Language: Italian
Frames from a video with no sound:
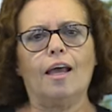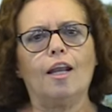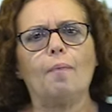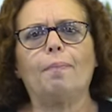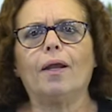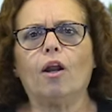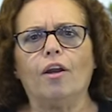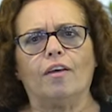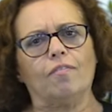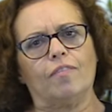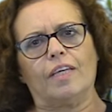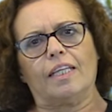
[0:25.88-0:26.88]
La parola
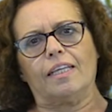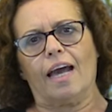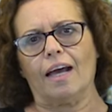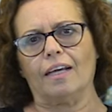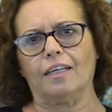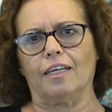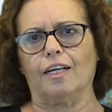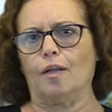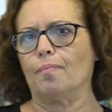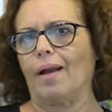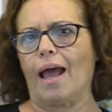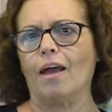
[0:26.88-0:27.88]
invidia, in
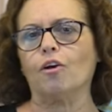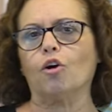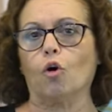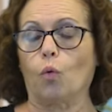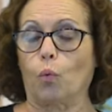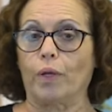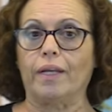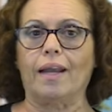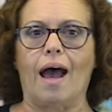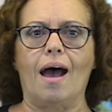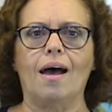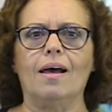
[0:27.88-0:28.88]
ebraico
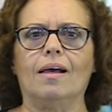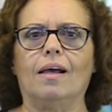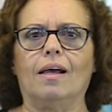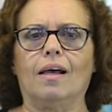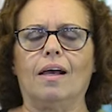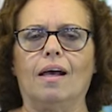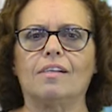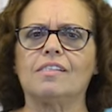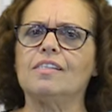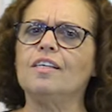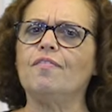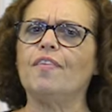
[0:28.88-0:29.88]
quina,
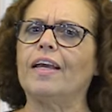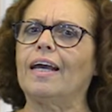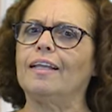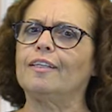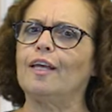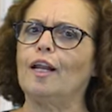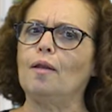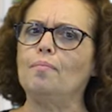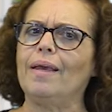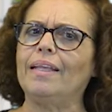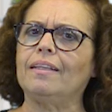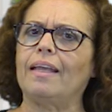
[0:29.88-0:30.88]
significa
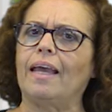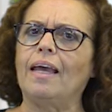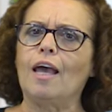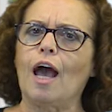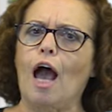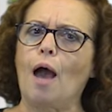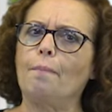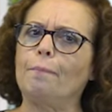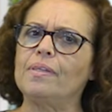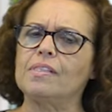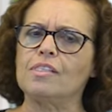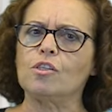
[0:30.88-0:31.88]
letteralmente
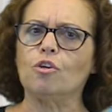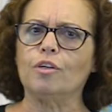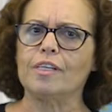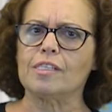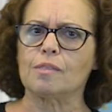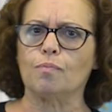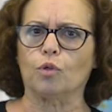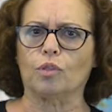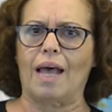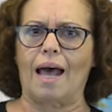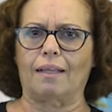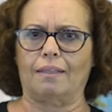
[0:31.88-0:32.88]
ambizione
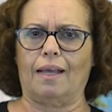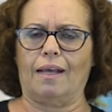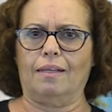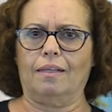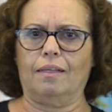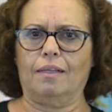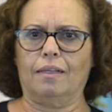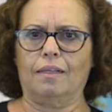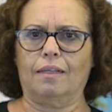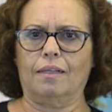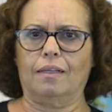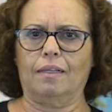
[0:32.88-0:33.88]
smodata.
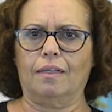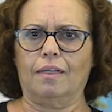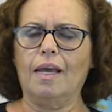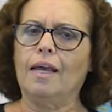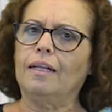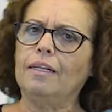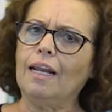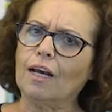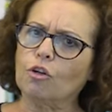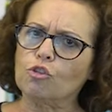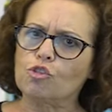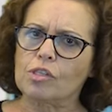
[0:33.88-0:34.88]
Nella
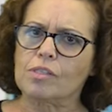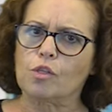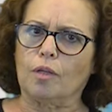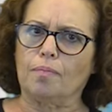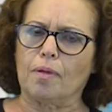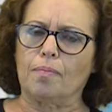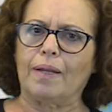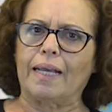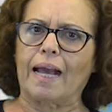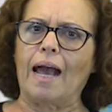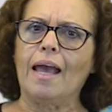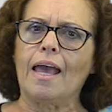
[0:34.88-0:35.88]
concezione
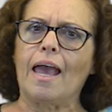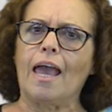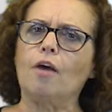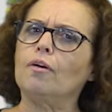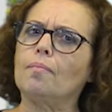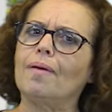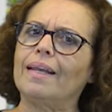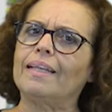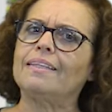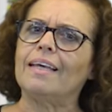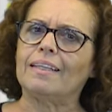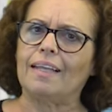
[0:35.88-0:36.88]
biblica è una
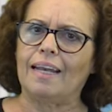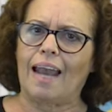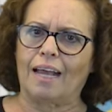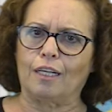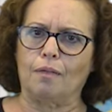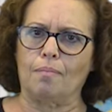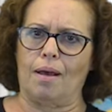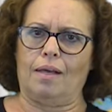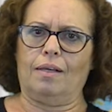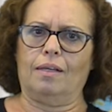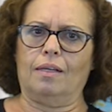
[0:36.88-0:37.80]
malattia dell'anima.